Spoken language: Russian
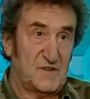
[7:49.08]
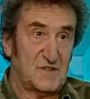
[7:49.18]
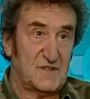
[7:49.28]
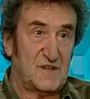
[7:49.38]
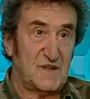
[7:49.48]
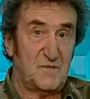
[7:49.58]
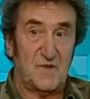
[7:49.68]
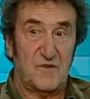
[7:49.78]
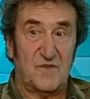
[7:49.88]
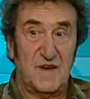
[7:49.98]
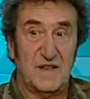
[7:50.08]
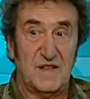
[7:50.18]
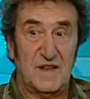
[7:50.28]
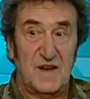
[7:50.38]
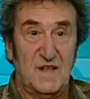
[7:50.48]
рассказать, например, в
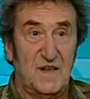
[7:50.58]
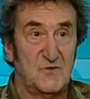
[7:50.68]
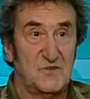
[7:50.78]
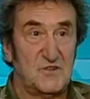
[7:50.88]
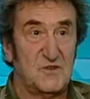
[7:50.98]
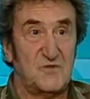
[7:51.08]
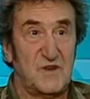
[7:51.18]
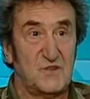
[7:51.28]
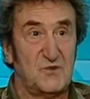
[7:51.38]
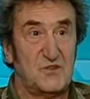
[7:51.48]
Калининграде я услышал фразу